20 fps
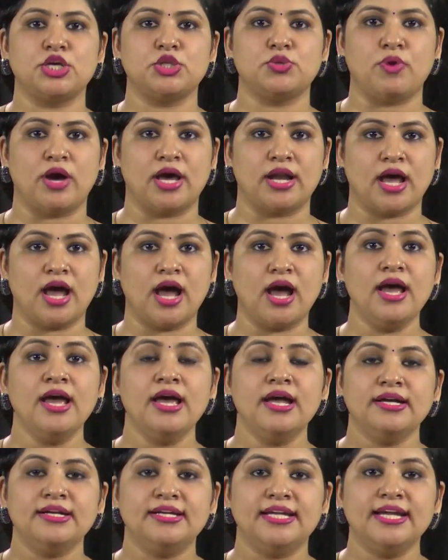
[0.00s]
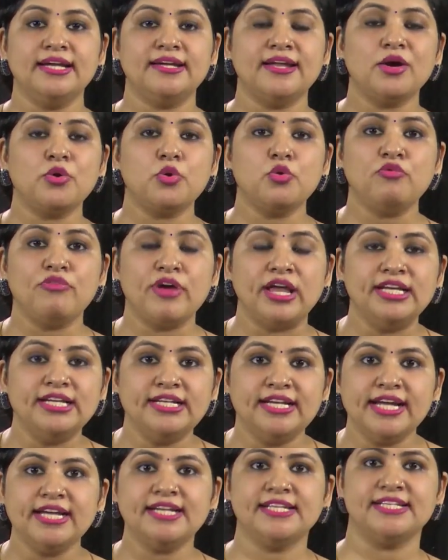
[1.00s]
के द्वारा डेटा को
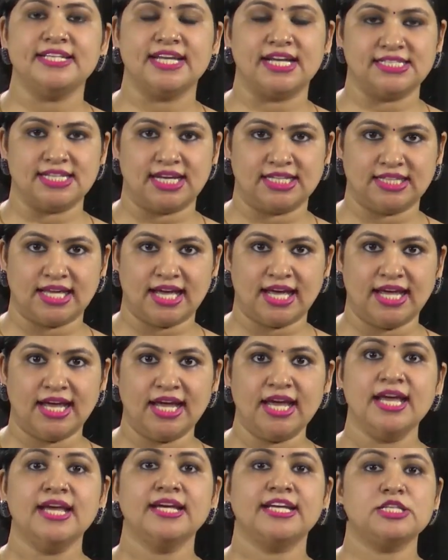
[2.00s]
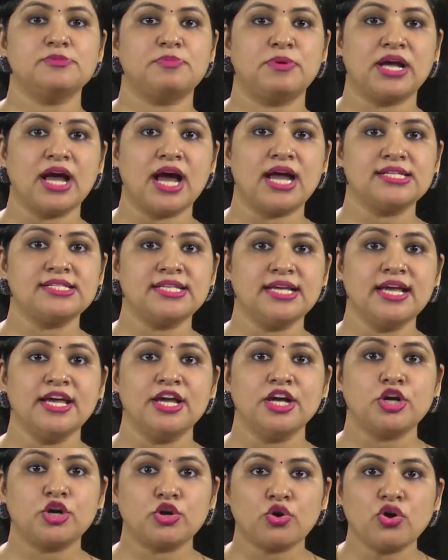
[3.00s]
वैलिडेट किया जाता है किस प्रकार से
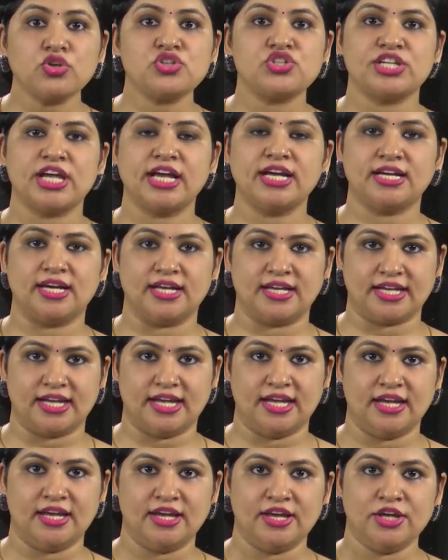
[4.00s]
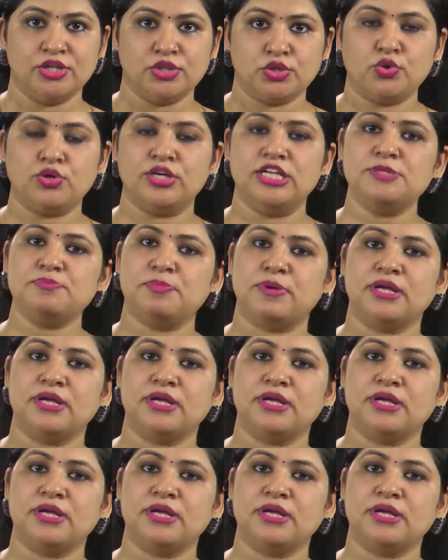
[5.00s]
क्रॉस चेक करके तो इस